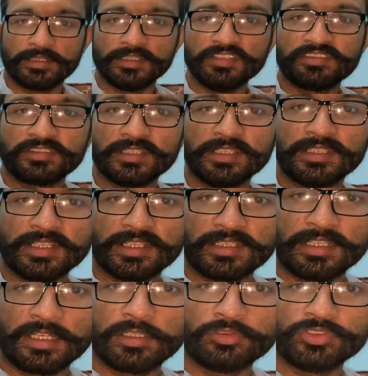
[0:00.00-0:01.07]
इसकी
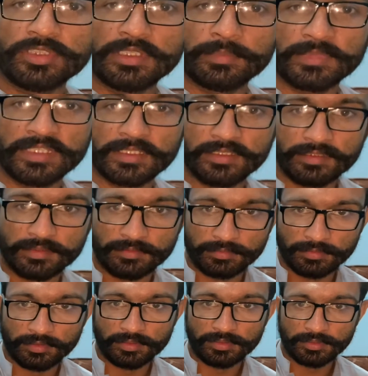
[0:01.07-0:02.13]
टेक्नोलॉजी में
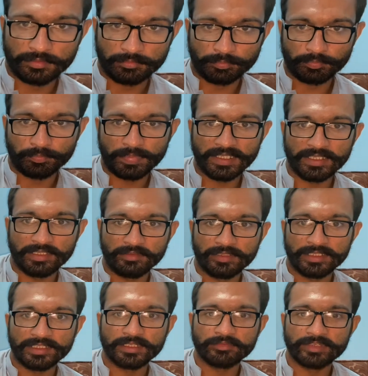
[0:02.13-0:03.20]
पहले
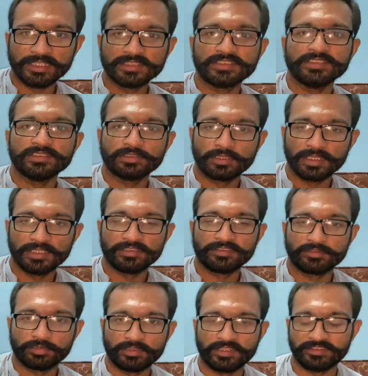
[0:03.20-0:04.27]
वाले रिवायती इंजन ऑयल से
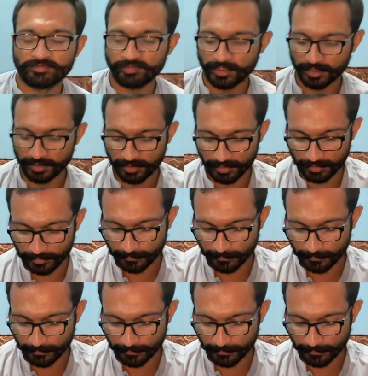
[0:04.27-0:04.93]
थोड़ा सा फ़र्क है